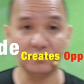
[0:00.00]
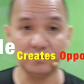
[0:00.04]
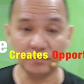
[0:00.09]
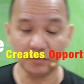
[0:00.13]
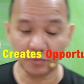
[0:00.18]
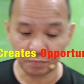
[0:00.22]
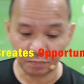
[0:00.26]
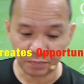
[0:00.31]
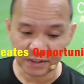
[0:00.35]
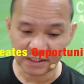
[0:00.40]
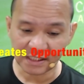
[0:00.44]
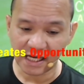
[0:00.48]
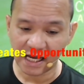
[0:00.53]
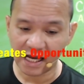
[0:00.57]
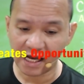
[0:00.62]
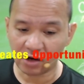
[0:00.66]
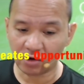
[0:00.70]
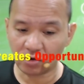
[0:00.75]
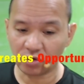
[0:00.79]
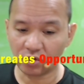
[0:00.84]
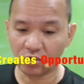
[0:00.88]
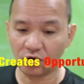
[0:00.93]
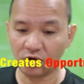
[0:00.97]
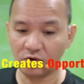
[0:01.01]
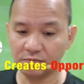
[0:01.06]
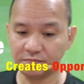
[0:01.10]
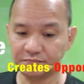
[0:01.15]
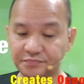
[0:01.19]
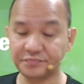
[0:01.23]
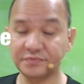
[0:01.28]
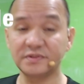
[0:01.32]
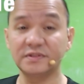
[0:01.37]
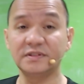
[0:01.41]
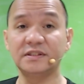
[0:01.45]
Umpisahan ko
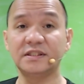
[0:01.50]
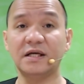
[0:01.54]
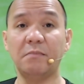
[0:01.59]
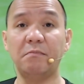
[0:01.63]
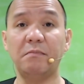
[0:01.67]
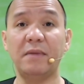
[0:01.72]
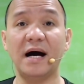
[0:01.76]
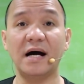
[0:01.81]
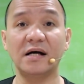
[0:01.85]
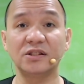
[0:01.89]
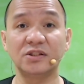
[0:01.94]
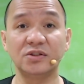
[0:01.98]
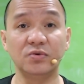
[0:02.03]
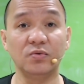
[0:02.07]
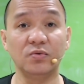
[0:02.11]
sa box